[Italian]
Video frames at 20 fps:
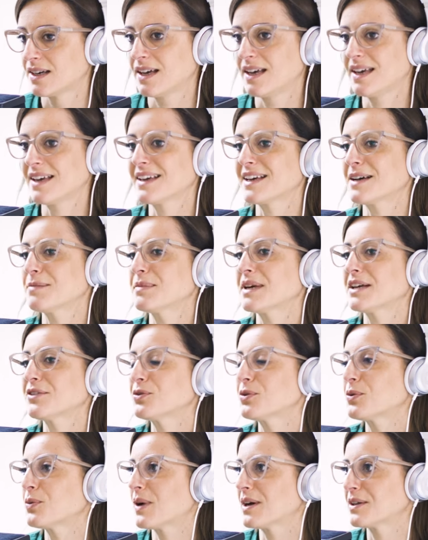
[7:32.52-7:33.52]
È
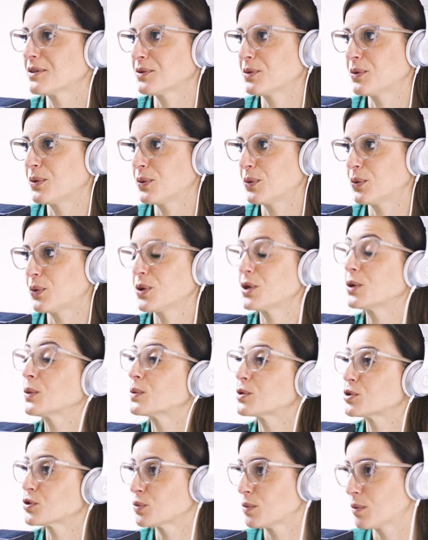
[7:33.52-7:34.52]
cambiato quando noi in
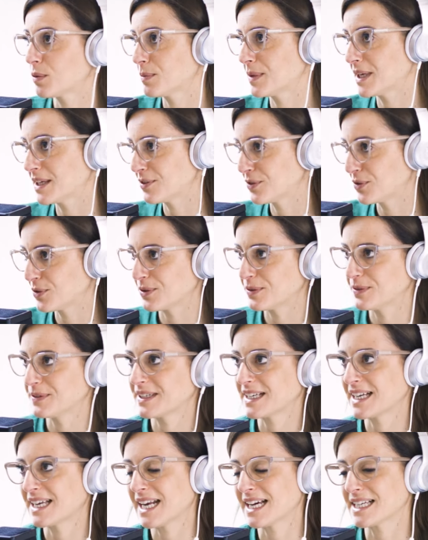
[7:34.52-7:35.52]
questo momento,
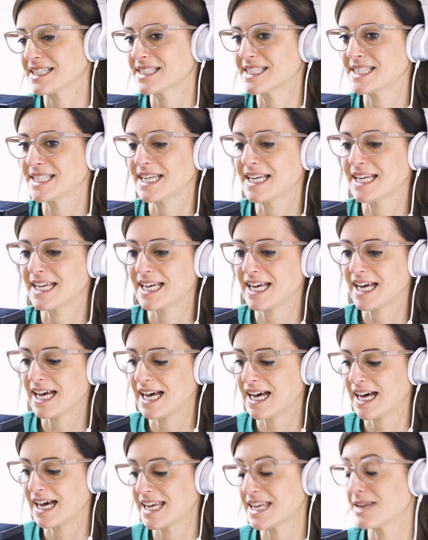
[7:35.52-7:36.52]
grazie
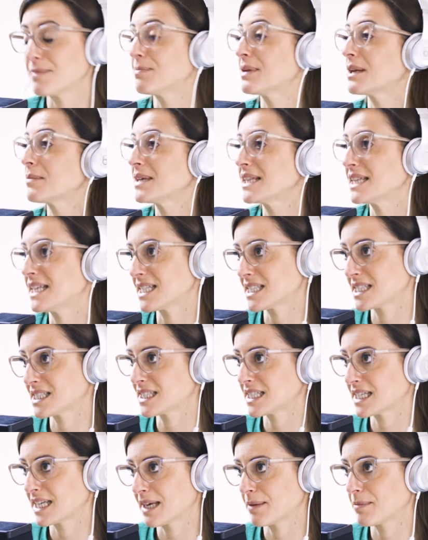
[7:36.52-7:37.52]
ai primi
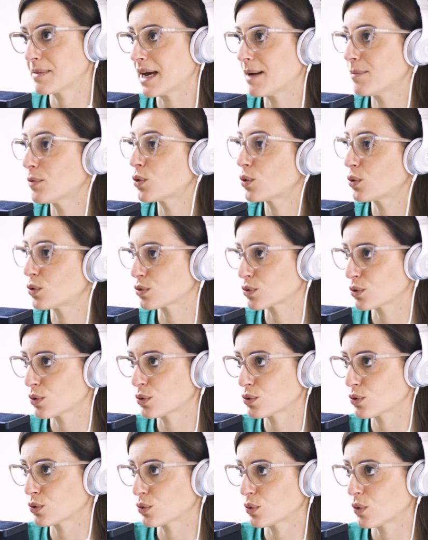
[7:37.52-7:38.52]
test che abbiamo
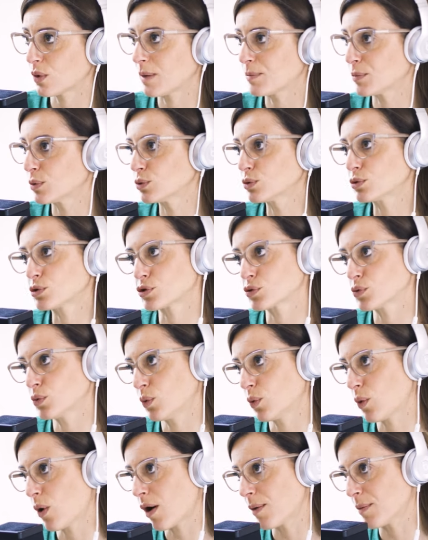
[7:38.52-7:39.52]
condotto appunto
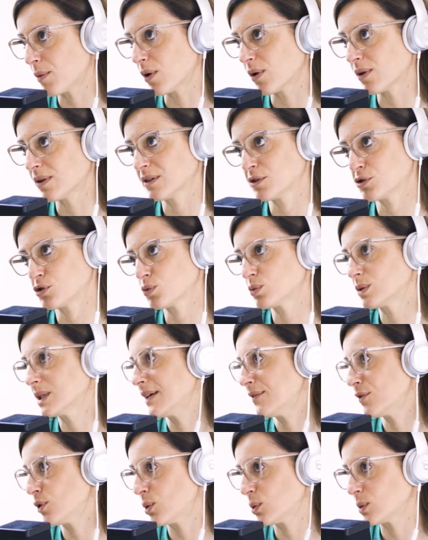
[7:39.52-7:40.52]
sull'uomo, su
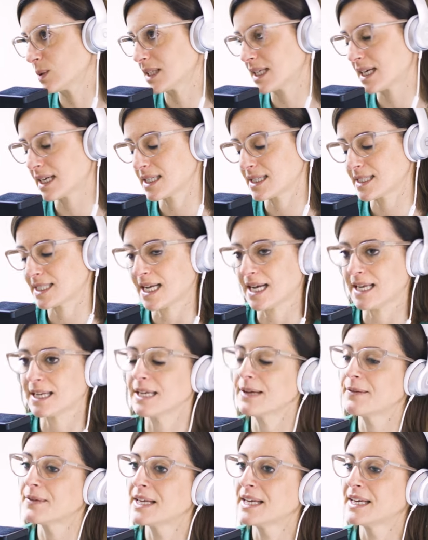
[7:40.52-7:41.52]
dei volontari
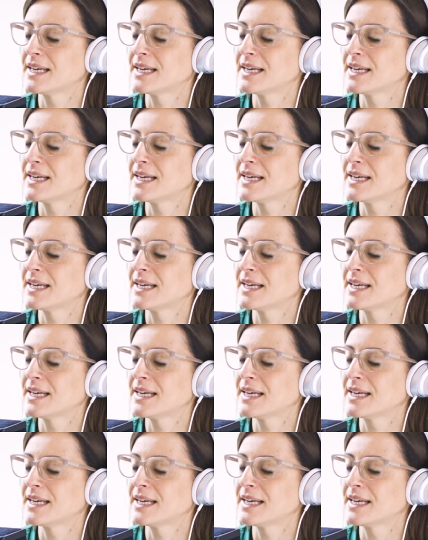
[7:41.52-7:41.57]
sani,